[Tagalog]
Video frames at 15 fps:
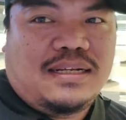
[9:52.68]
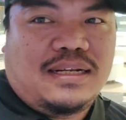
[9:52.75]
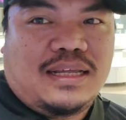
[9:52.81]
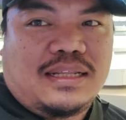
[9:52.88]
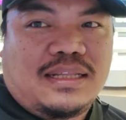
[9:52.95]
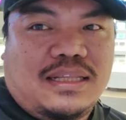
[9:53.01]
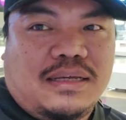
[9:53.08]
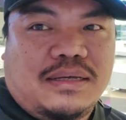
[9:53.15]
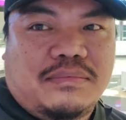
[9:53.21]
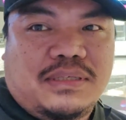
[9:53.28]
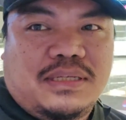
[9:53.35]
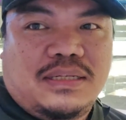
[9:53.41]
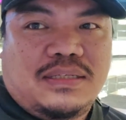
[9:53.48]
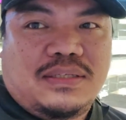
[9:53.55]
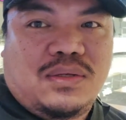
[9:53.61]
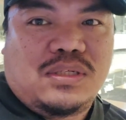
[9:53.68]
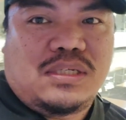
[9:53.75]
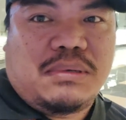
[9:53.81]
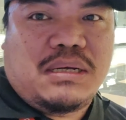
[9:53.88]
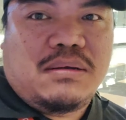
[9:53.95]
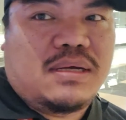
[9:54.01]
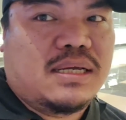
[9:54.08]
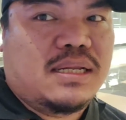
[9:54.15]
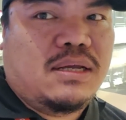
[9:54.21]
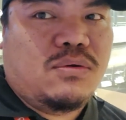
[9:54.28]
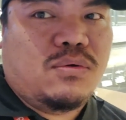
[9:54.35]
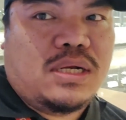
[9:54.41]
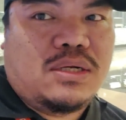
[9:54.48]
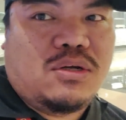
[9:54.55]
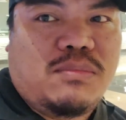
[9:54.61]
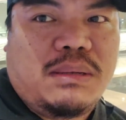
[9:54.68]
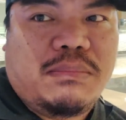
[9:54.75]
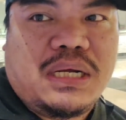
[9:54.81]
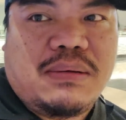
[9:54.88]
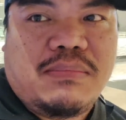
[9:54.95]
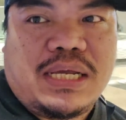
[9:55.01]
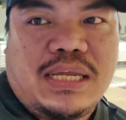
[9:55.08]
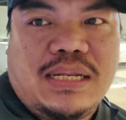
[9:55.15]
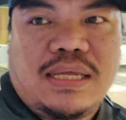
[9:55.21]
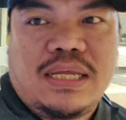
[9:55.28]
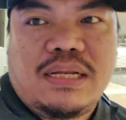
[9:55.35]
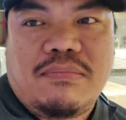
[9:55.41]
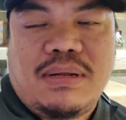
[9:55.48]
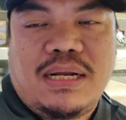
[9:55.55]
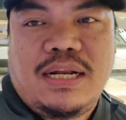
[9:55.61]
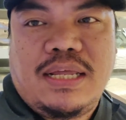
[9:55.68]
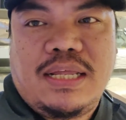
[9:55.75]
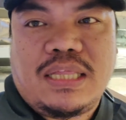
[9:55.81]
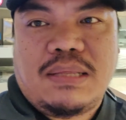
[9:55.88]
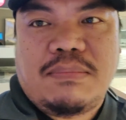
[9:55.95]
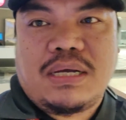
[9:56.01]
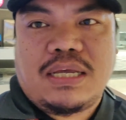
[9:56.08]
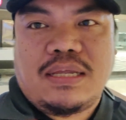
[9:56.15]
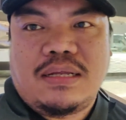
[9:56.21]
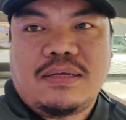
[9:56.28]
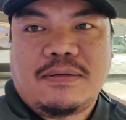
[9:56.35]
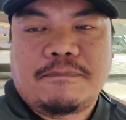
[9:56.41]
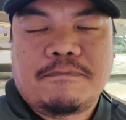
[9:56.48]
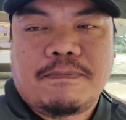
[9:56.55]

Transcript: yun, lahat na doon sa mga likuran ko na mga makina yan, maliliit na makina.